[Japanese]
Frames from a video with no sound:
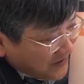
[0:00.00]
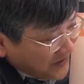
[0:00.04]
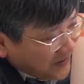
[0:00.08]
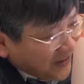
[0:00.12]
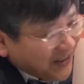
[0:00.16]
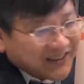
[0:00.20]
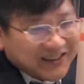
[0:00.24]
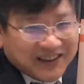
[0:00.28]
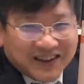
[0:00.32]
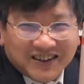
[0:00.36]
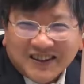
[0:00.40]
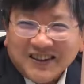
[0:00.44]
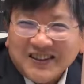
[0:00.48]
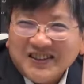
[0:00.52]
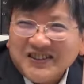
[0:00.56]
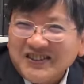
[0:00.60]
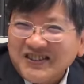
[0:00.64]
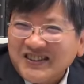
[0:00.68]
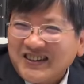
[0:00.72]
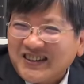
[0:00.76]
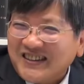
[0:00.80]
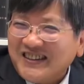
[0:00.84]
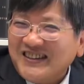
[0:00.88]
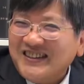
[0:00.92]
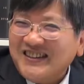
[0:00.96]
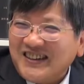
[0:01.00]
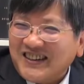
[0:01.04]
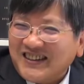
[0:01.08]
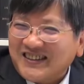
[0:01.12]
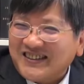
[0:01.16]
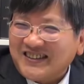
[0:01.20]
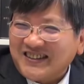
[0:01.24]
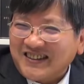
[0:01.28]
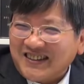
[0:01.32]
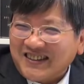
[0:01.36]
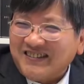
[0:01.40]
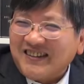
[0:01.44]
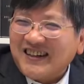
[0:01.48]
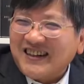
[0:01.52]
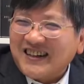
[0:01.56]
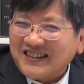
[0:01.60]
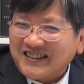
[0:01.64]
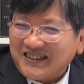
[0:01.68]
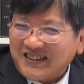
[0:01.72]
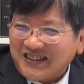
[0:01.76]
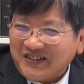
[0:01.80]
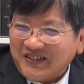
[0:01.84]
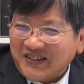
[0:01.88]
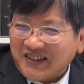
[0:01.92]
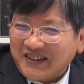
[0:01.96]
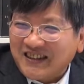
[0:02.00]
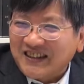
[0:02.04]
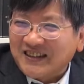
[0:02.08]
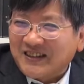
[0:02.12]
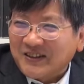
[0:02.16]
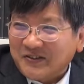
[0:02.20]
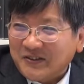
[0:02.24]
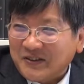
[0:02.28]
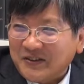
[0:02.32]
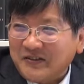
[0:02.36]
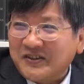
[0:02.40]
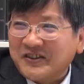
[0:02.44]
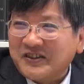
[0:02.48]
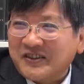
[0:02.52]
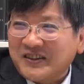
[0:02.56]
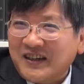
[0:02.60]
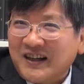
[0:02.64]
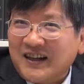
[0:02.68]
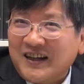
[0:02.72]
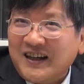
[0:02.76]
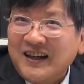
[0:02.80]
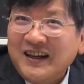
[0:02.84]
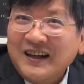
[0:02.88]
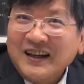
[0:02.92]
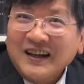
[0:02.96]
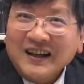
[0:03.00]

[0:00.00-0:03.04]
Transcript: 三角関数がねえなっていうのが分かってしまったと思いますが、